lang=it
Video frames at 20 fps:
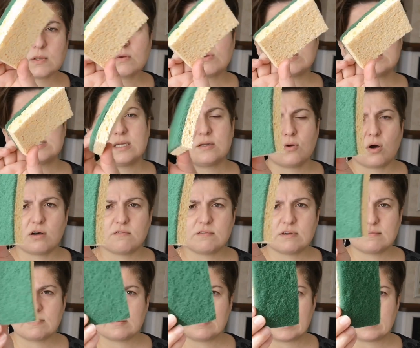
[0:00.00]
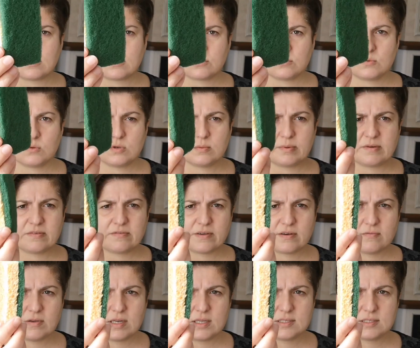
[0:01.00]
questa è nuova, vabbè, comunque per
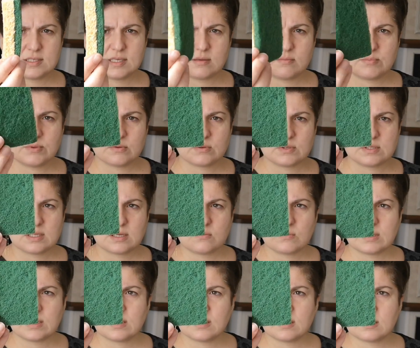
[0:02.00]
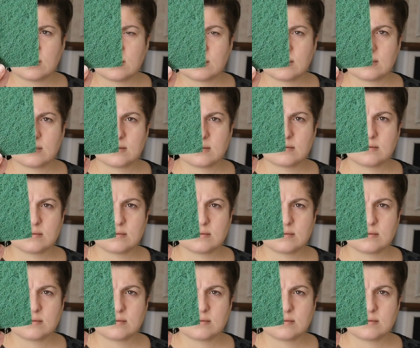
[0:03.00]
farvi l'esempio, questa qui eh,